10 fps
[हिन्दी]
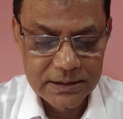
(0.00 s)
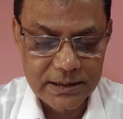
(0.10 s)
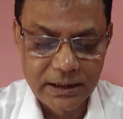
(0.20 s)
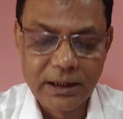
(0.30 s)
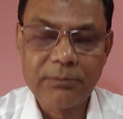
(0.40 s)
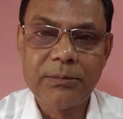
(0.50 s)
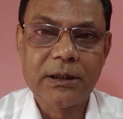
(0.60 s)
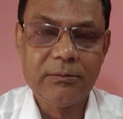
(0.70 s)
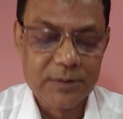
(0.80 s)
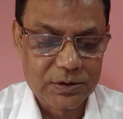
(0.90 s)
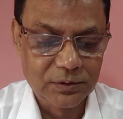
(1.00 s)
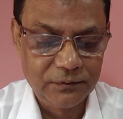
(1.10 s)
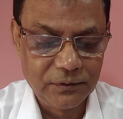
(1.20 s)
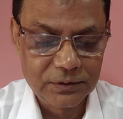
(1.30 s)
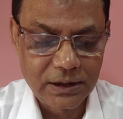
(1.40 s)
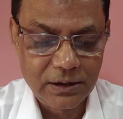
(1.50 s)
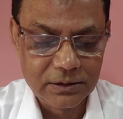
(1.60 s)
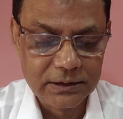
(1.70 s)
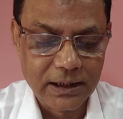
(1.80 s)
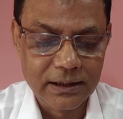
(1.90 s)
सरगर्म मतलब मसरूफ़ होना
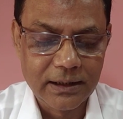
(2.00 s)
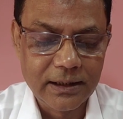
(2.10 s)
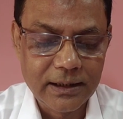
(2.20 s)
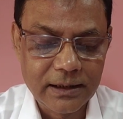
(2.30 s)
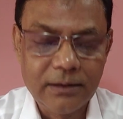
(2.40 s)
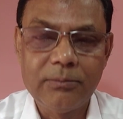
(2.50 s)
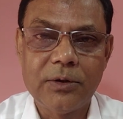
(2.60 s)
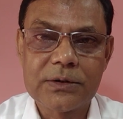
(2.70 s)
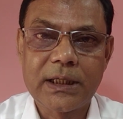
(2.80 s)
और नाला हाय बहुत